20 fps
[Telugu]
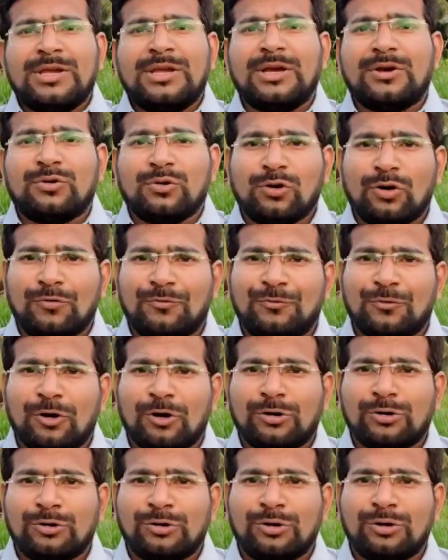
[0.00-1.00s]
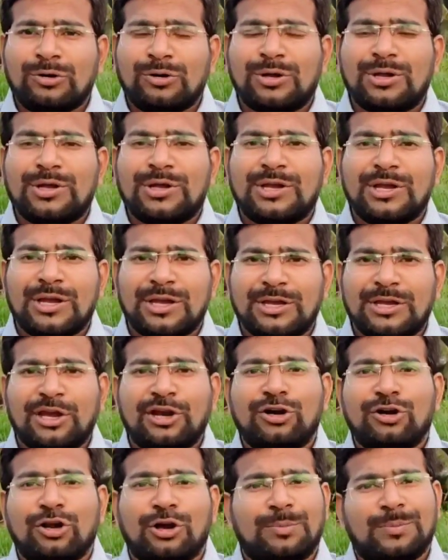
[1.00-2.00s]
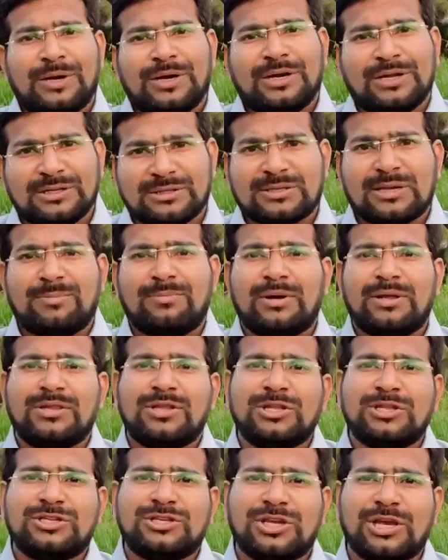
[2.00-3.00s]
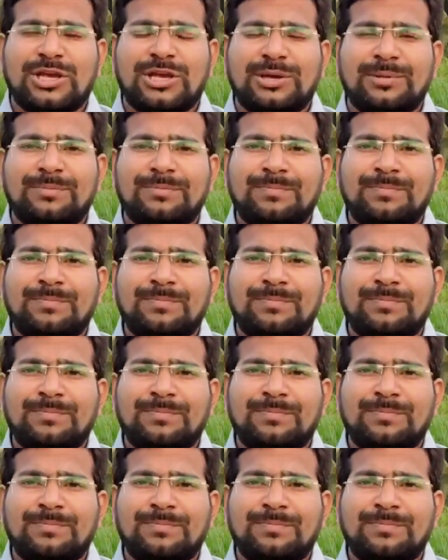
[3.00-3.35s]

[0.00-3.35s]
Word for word: ఈ గ్రూప్ ఫోరు ఈ ఎండోమెంట్కి సంబంధించి